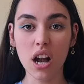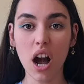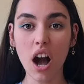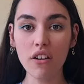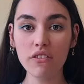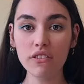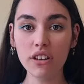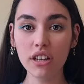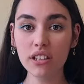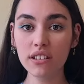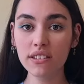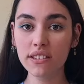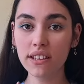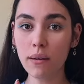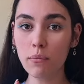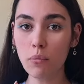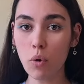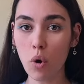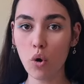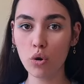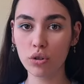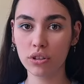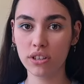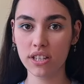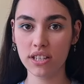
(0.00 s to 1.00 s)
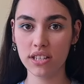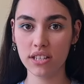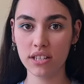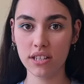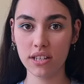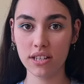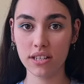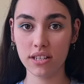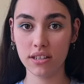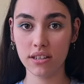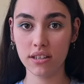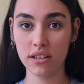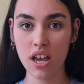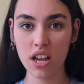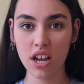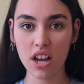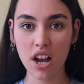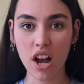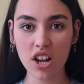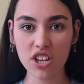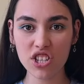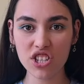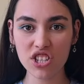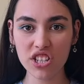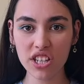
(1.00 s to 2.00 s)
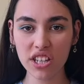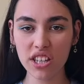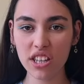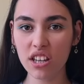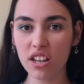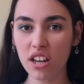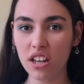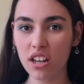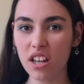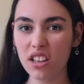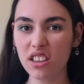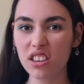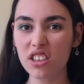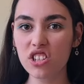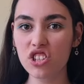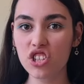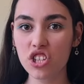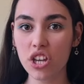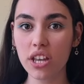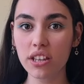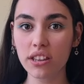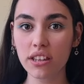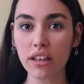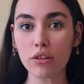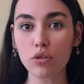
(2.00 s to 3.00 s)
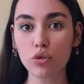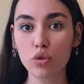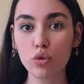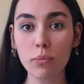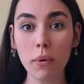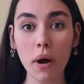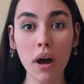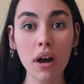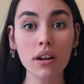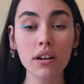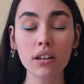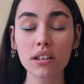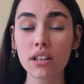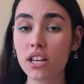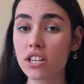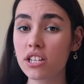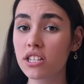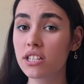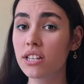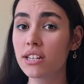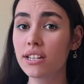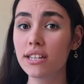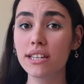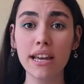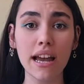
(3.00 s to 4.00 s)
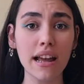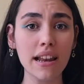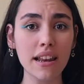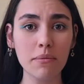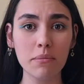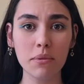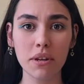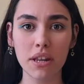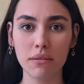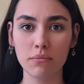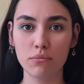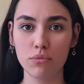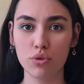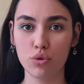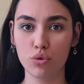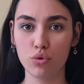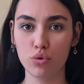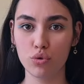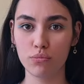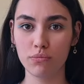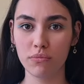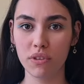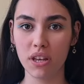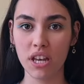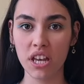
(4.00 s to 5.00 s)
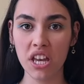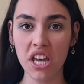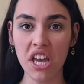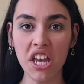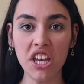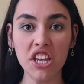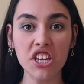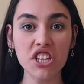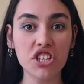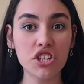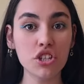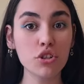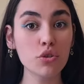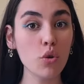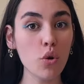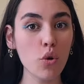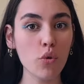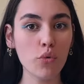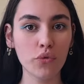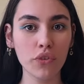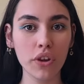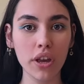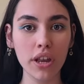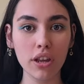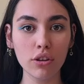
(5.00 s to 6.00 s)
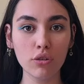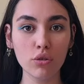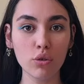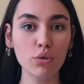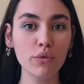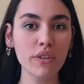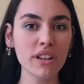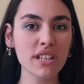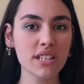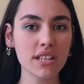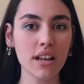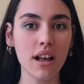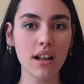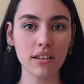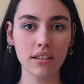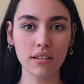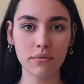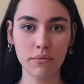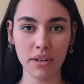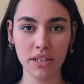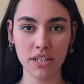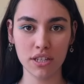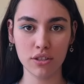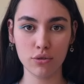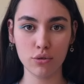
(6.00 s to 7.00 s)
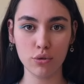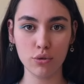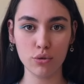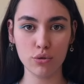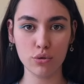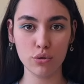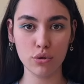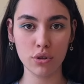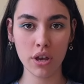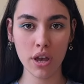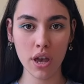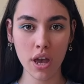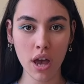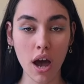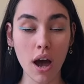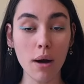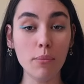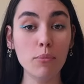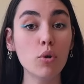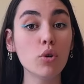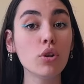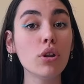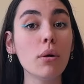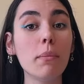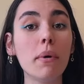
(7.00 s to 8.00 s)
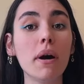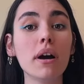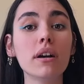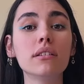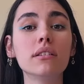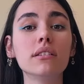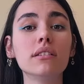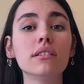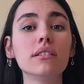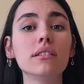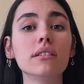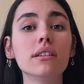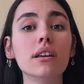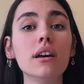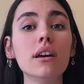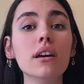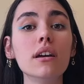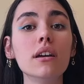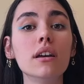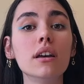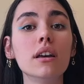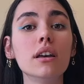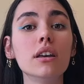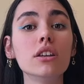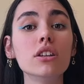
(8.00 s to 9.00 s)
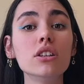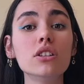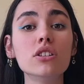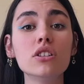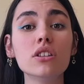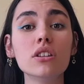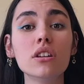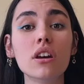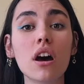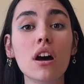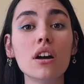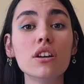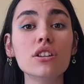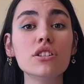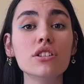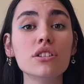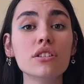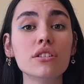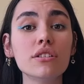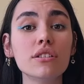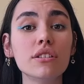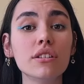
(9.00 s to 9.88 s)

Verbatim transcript: kavganın tam ortasındasın. Karşındaki kanatlı şeytan tüm arkadaşlarını yerle bir etmiş durumda. İçin öfkeyle dolu ve saldırmak istiyorsun. Ama ona baktığında için aşk